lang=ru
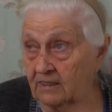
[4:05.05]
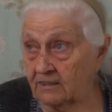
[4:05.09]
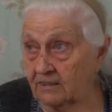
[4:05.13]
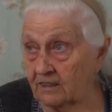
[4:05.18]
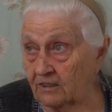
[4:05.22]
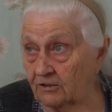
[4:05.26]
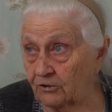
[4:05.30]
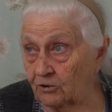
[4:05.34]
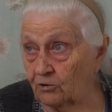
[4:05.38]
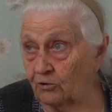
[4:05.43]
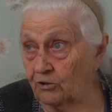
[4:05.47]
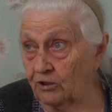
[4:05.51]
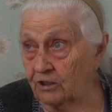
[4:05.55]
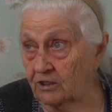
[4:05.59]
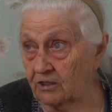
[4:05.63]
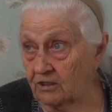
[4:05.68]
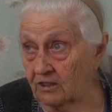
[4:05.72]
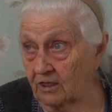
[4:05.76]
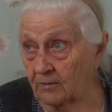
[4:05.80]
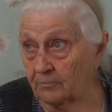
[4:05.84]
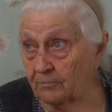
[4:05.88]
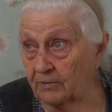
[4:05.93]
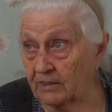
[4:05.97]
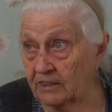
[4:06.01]
Я ноги
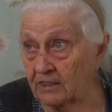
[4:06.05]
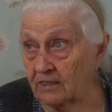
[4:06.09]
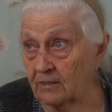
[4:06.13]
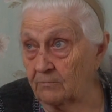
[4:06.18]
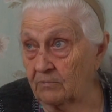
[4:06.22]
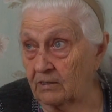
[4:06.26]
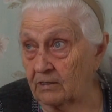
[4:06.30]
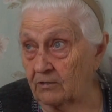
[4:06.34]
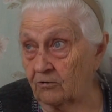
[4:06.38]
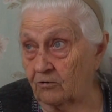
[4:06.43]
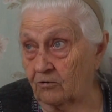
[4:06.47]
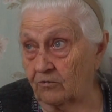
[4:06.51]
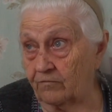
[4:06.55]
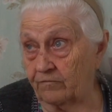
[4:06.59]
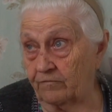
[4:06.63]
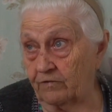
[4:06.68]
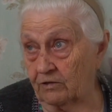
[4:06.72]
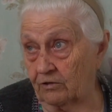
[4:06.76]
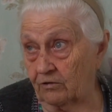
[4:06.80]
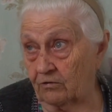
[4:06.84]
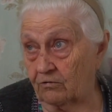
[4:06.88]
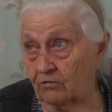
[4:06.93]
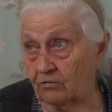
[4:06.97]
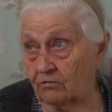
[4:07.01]
не поднимаю
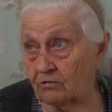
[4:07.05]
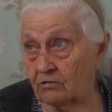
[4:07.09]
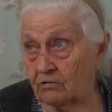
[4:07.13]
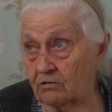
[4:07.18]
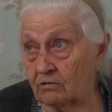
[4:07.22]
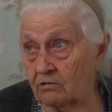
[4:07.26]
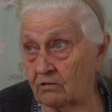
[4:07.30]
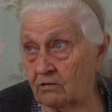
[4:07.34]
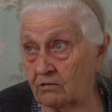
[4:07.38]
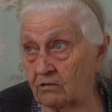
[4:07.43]
кверху.